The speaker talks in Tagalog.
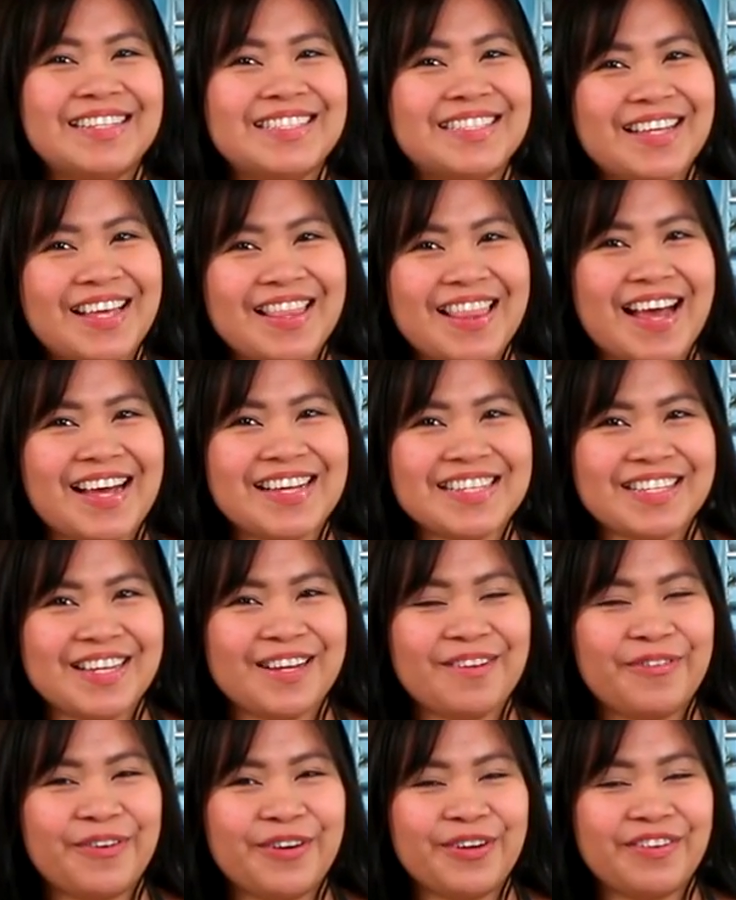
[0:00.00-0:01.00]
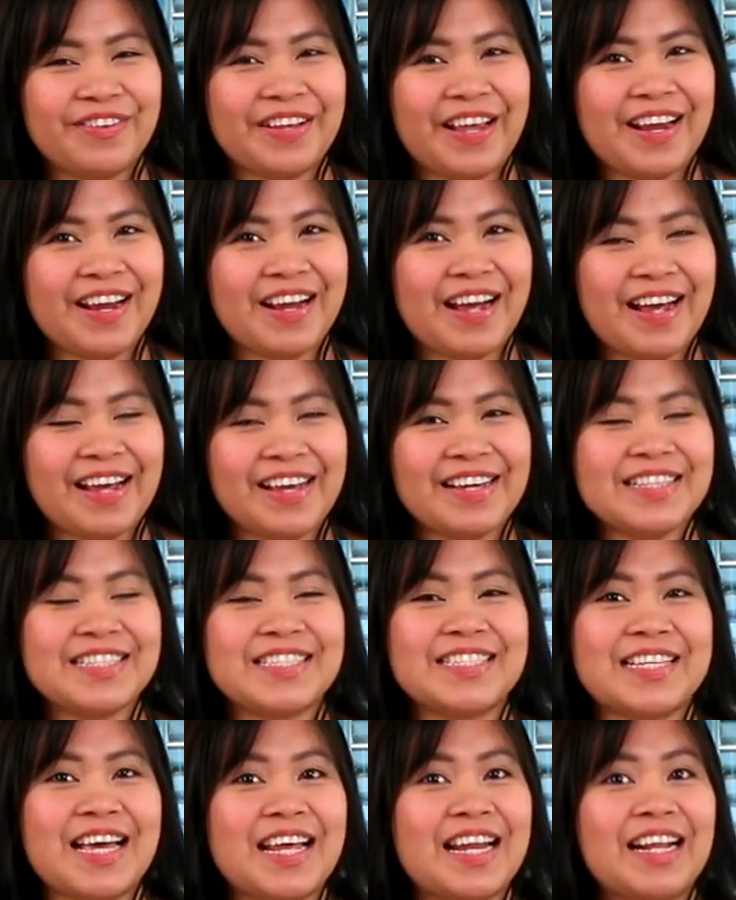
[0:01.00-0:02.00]
So that's it for today guys.
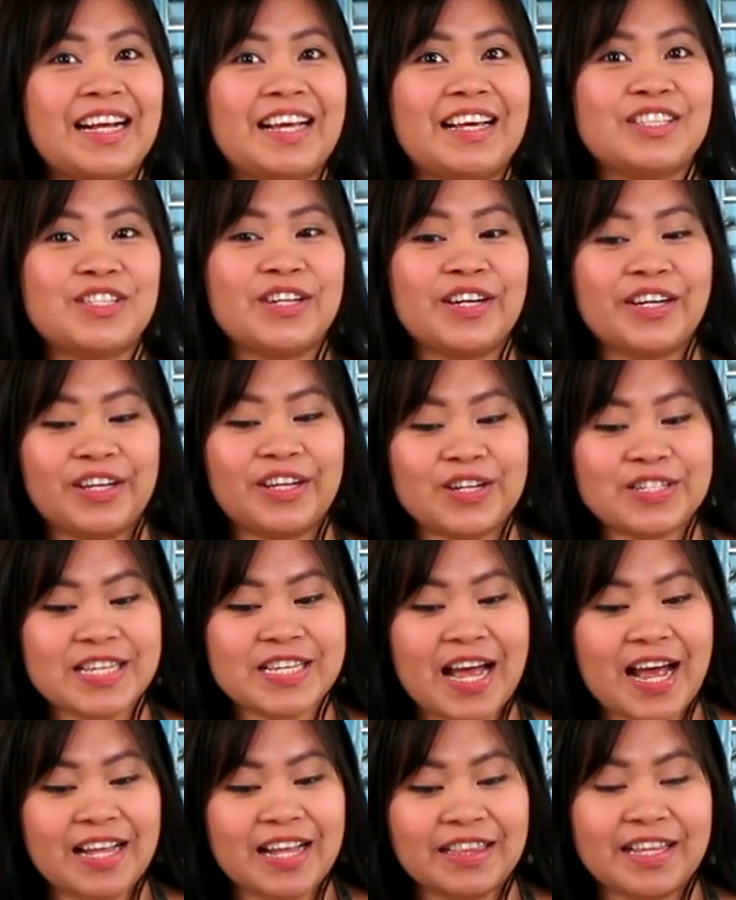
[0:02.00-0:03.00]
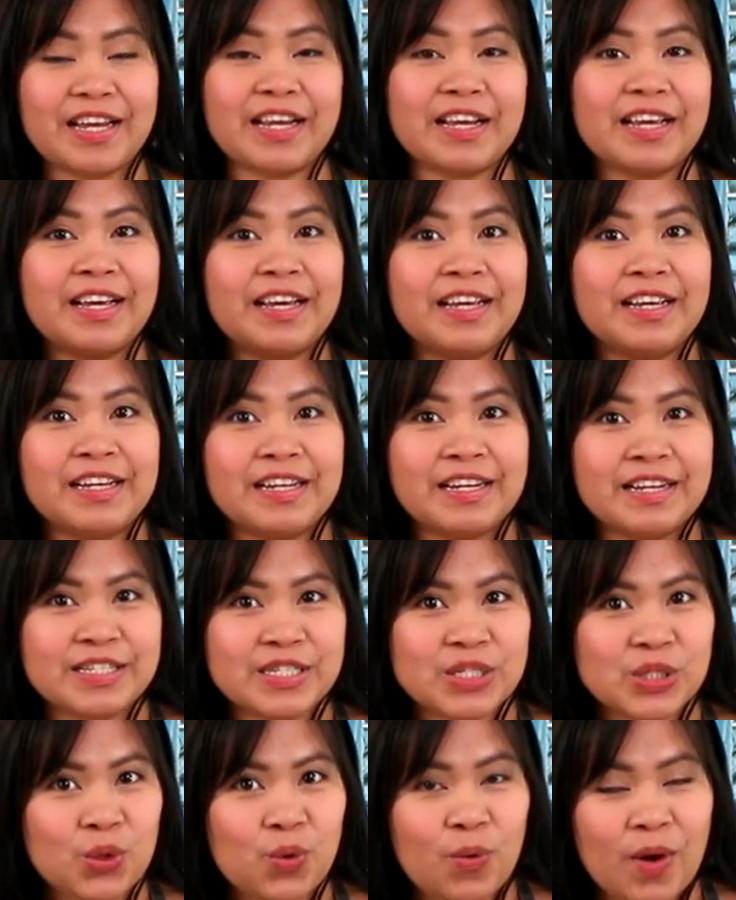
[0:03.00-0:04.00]
Sana nag-enjoy kayo sa ating
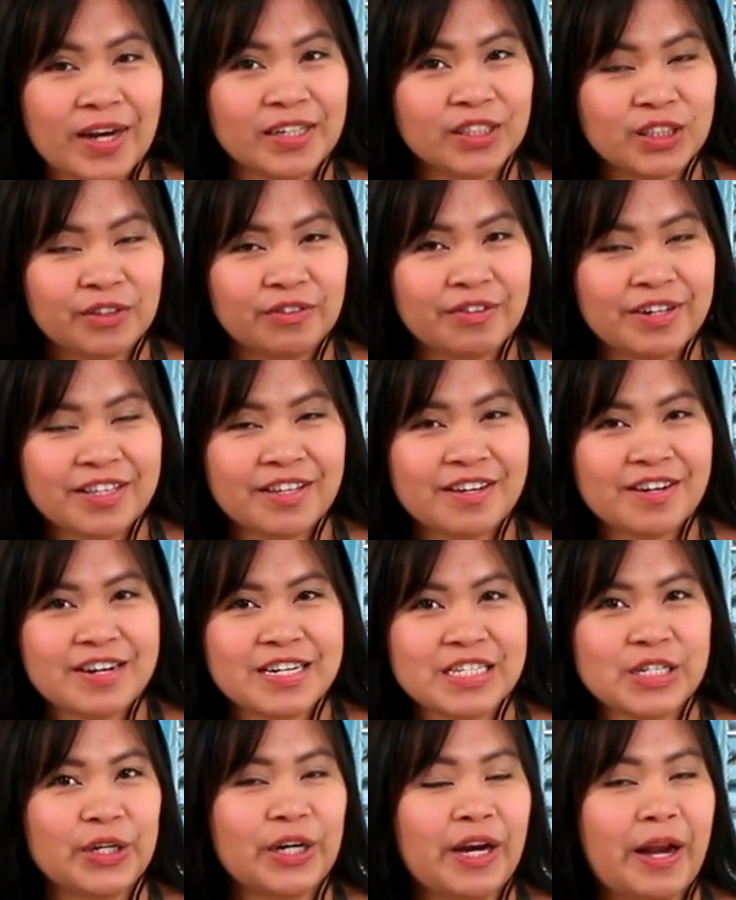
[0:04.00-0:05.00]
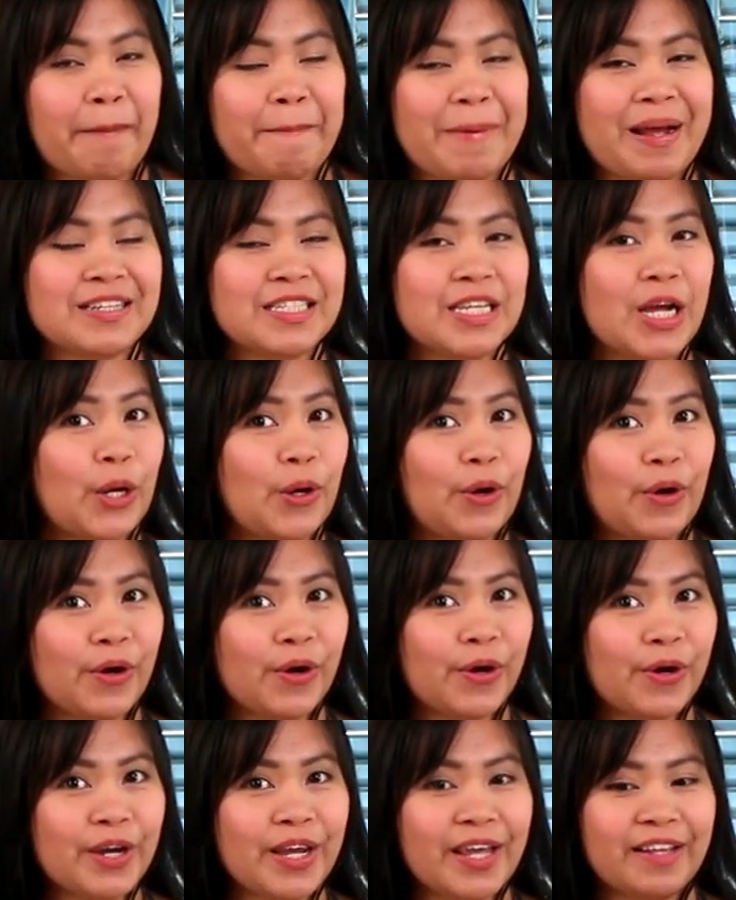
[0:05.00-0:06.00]
squash fritters or kalabasang
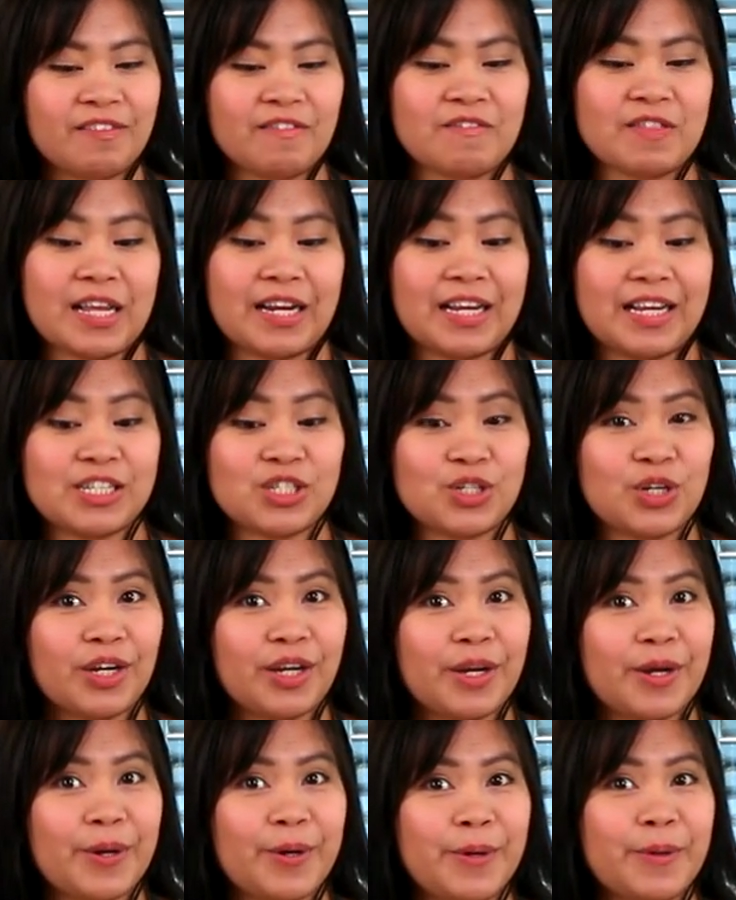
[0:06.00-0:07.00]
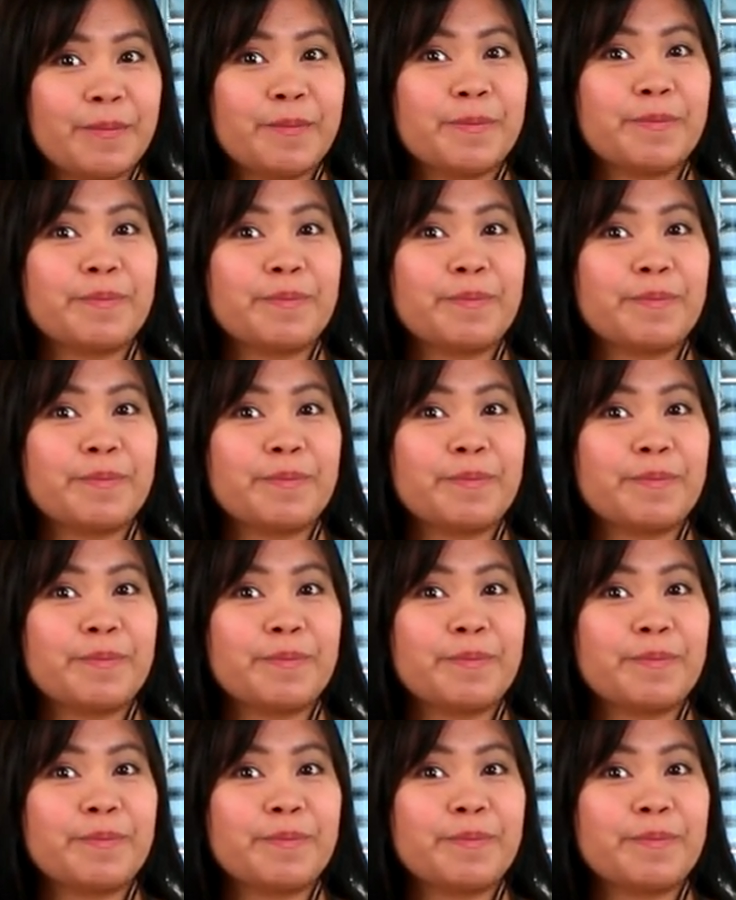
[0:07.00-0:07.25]
okoy at kung nag-enjoy kayo,